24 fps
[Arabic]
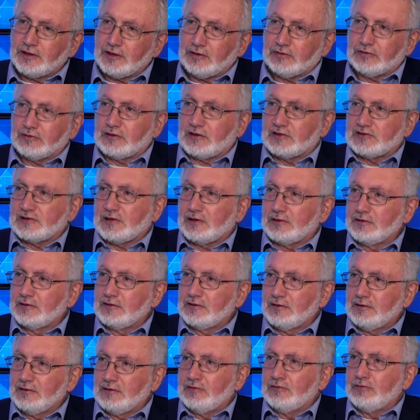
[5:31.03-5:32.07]

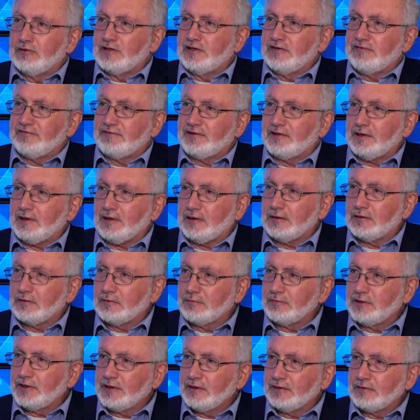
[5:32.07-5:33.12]
التصدي الدفاع عن
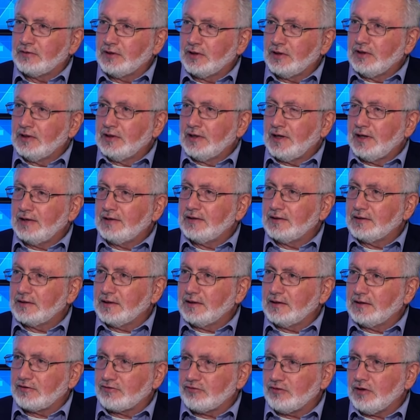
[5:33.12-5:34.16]
لبنان هذه
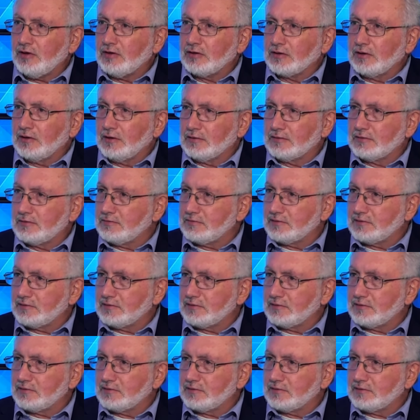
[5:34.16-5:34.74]
كلها شعارات